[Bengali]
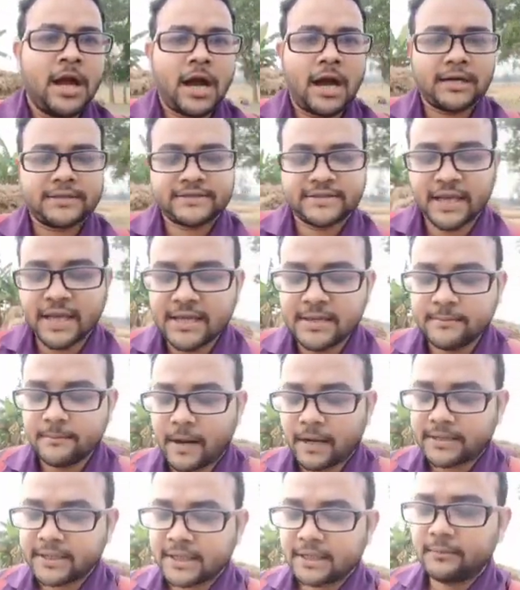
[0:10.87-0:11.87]
আর সেই
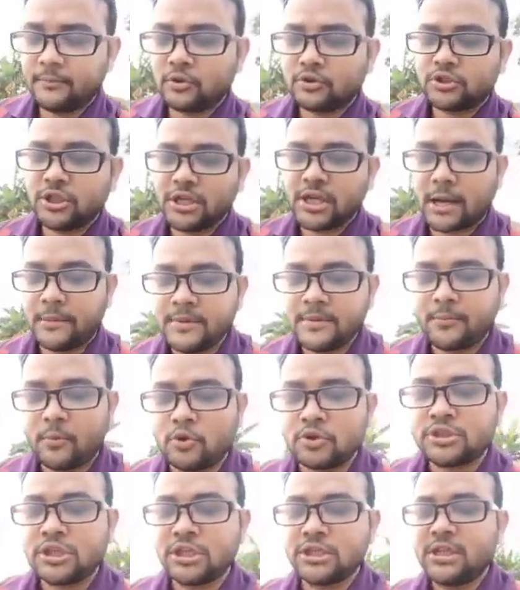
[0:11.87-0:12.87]
মাঠের মধ্যেই আমি
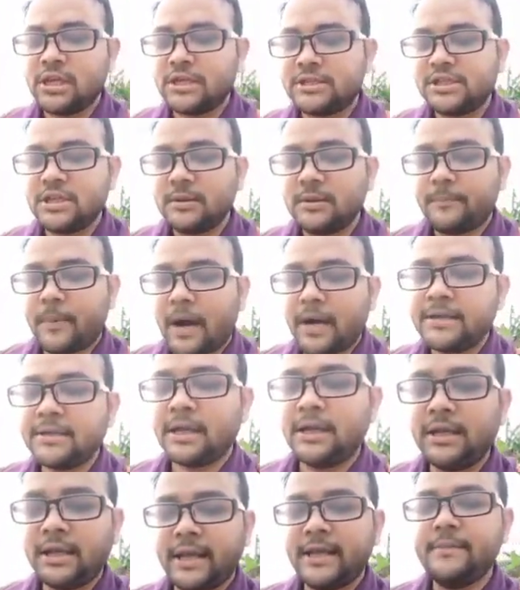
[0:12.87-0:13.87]
পৌঁছে গিয়েছি
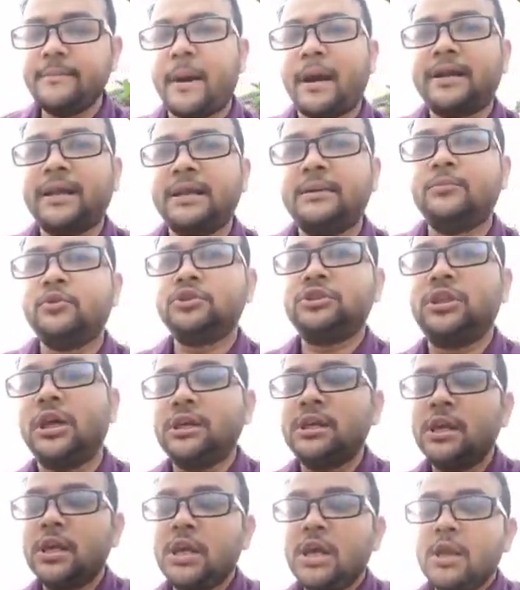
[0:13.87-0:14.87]
ফাইনাল এই মাঠের
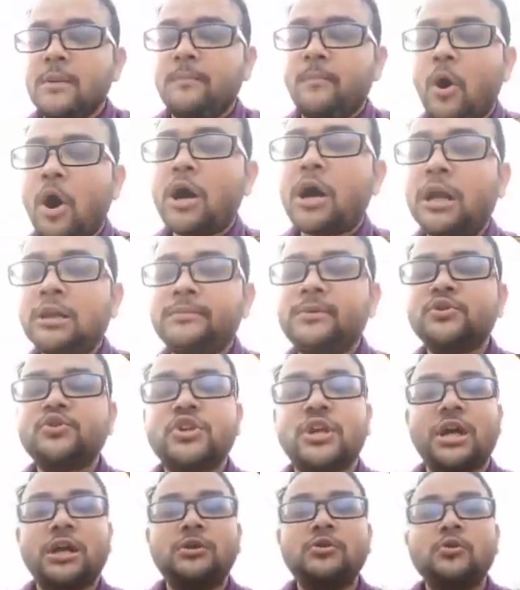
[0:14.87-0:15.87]
মধ্যেই মহাকাল
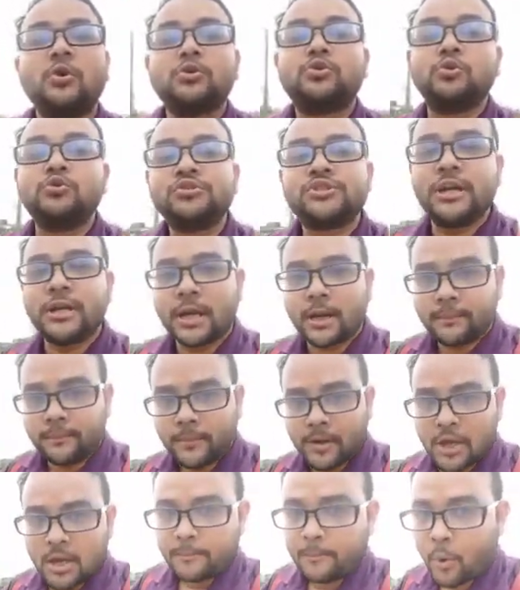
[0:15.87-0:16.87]
মিউজিকের নতুন সেট
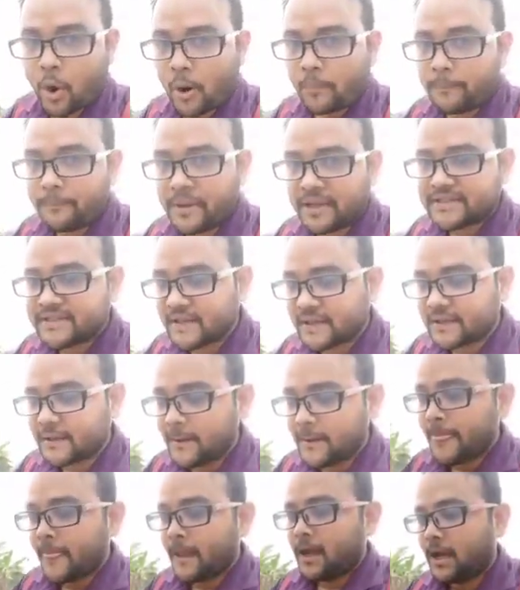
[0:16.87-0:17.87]
পপ বেসের
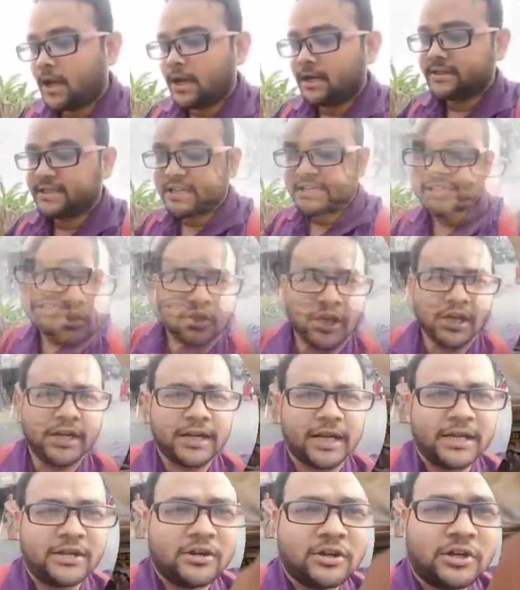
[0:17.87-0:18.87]
টেস্টিং
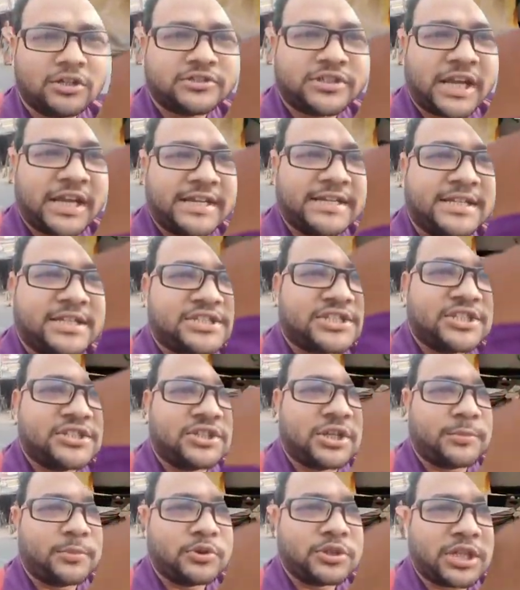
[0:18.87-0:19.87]
ওটাই হলো সেই
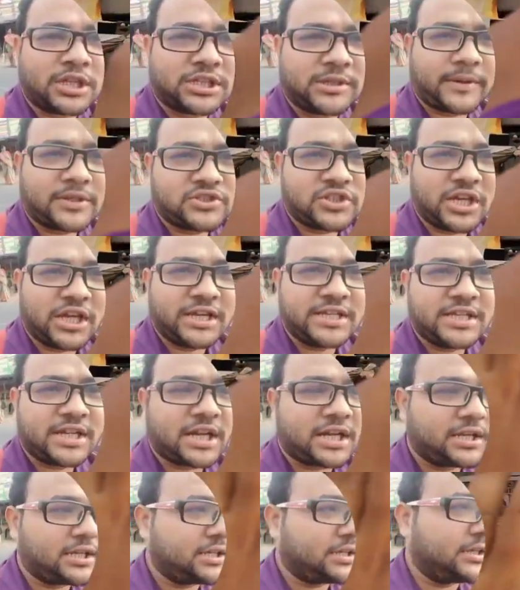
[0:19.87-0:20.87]
নিশ্চিন্তপুর দেখতে পাচ্ছ এই
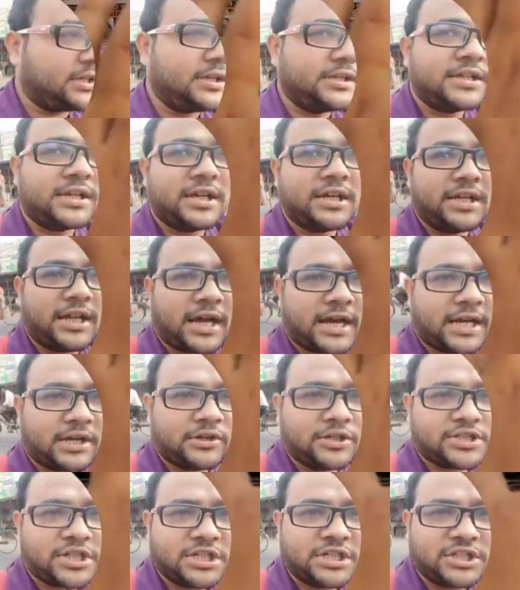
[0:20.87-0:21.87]
যেটা এই যে লেখা
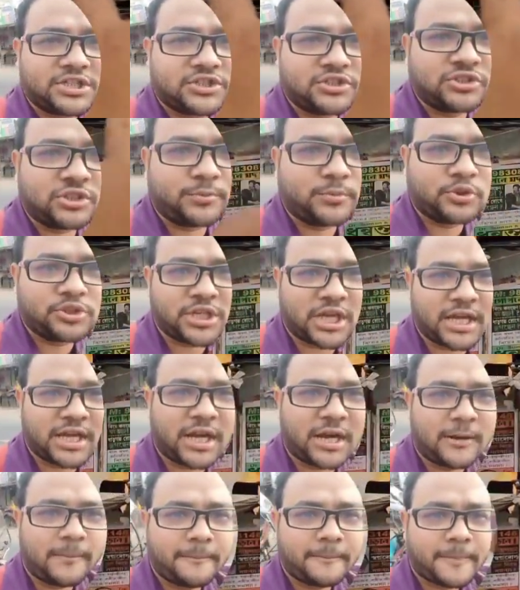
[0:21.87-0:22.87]
রয়েছে নিশ্চিন্তপুর
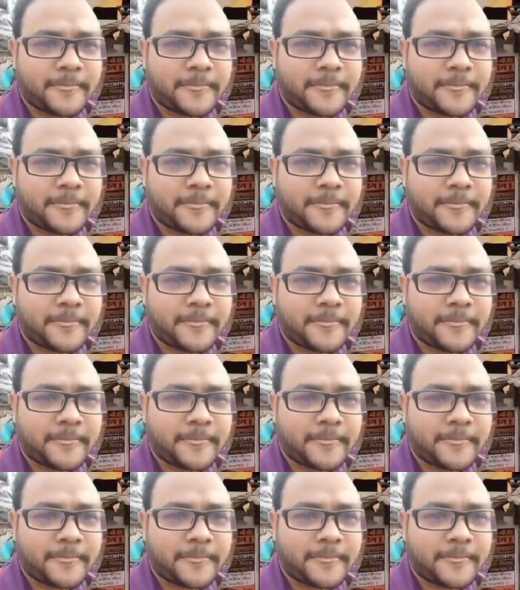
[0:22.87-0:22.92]
জায়গা